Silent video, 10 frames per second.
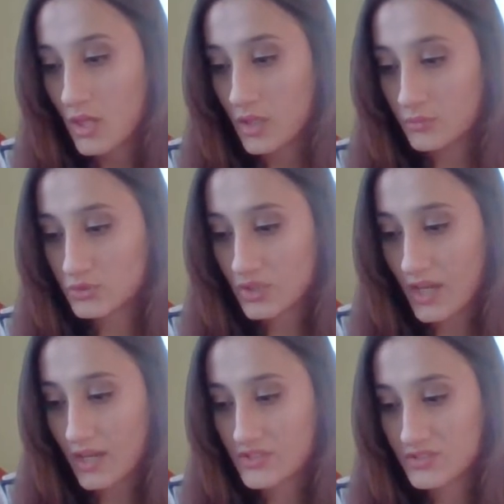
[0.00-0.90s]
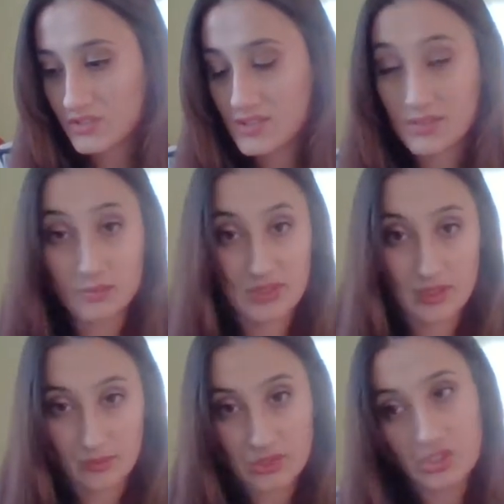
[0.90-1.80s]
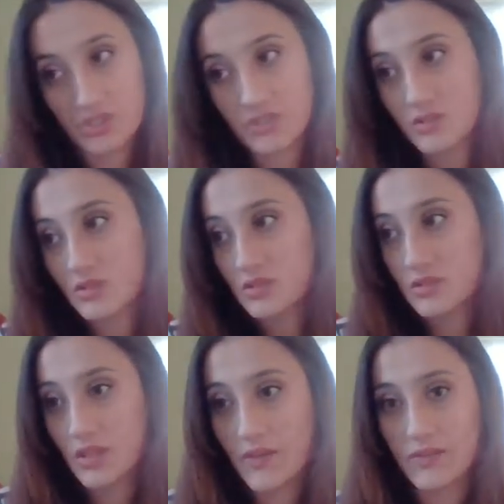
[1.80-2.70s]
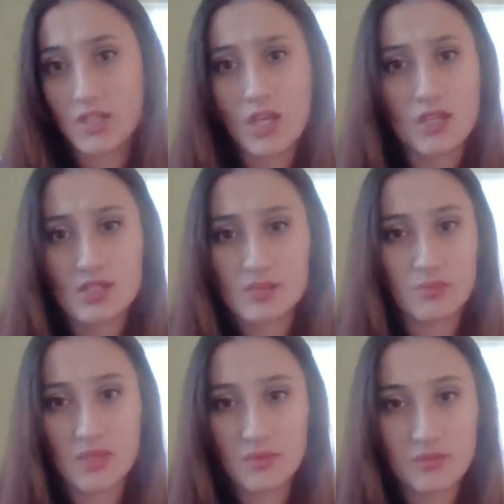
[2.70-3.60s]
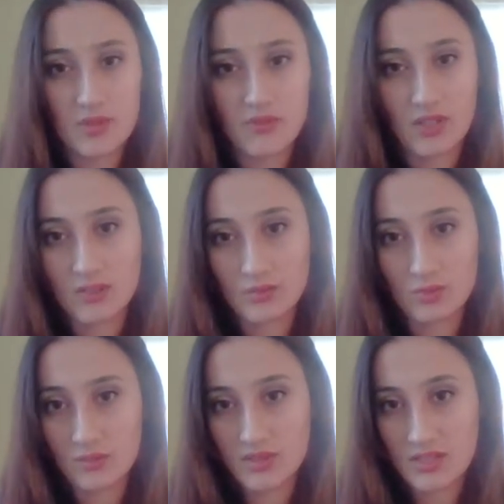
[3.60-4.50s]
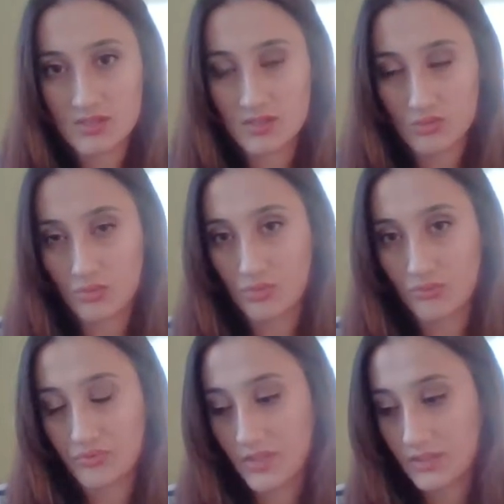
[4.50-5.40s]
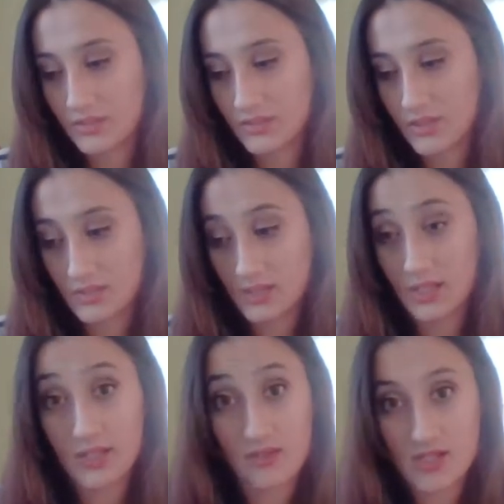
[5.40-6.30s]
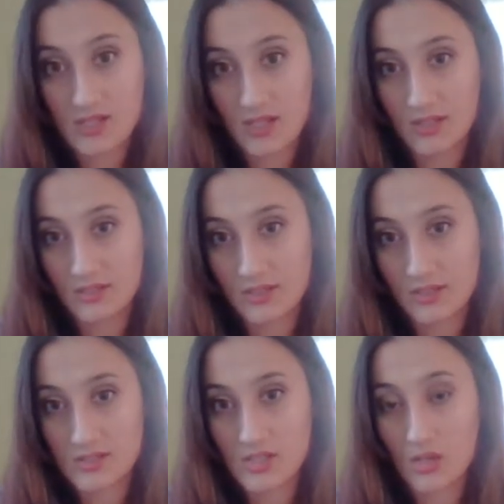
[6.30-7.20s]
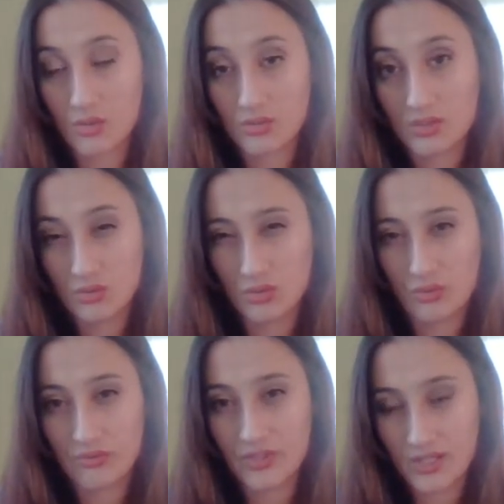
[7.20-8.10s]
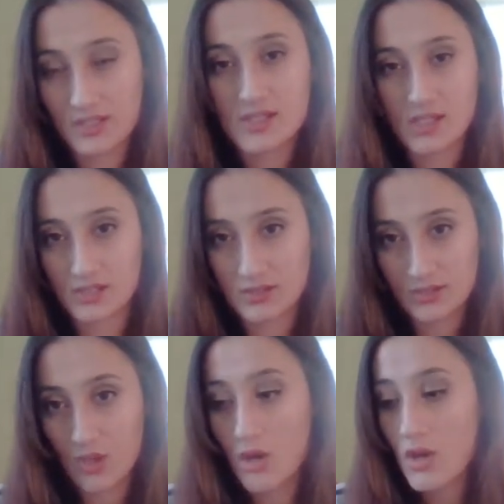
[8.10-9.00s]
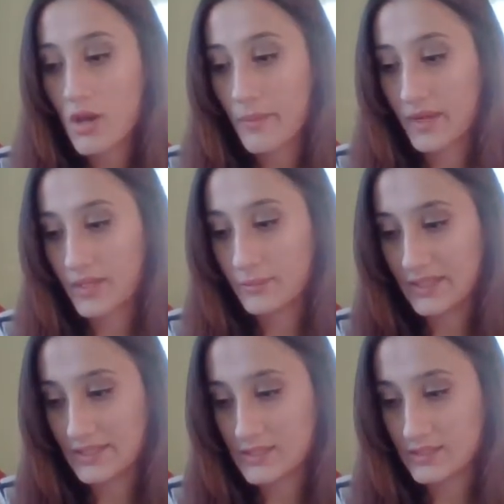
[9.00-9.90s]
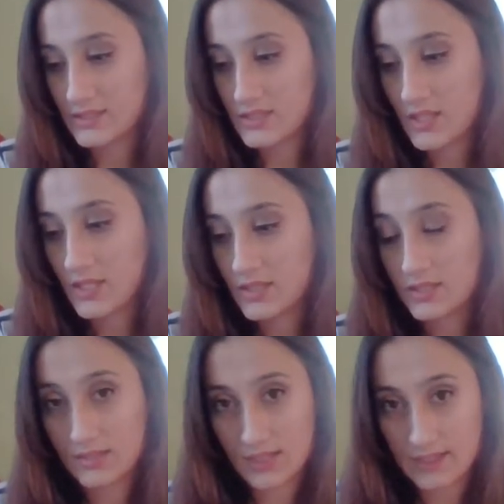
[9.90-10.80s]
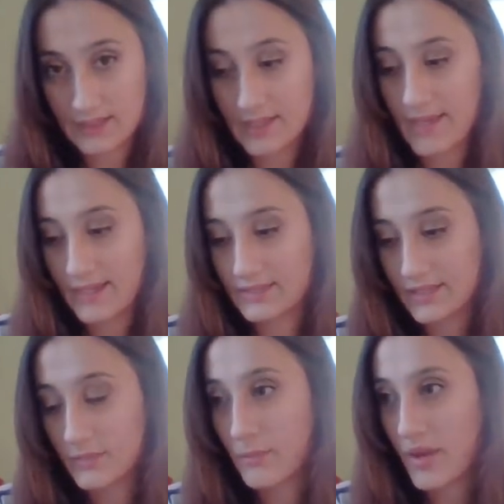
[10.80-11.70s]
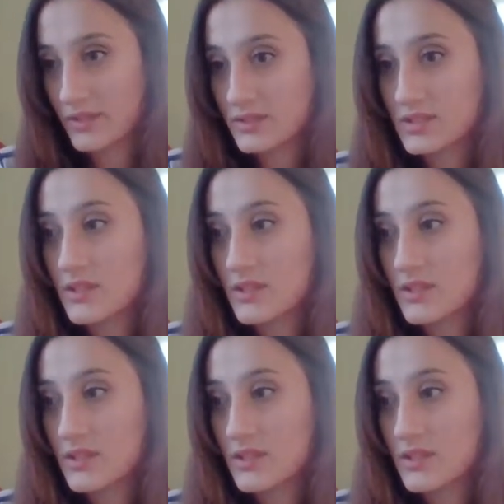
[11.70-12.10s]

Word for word: Bunun haricinde zımba demiş. Evet, Zımbayı BİM'de falan da bulabilirsiniz uygun fiyatlı. Tahtakale varsa yakınlarınızda orada da uygun fiyatlı satılıyor. Bakabilirsiniz. Yine de linke eklerim. Bant,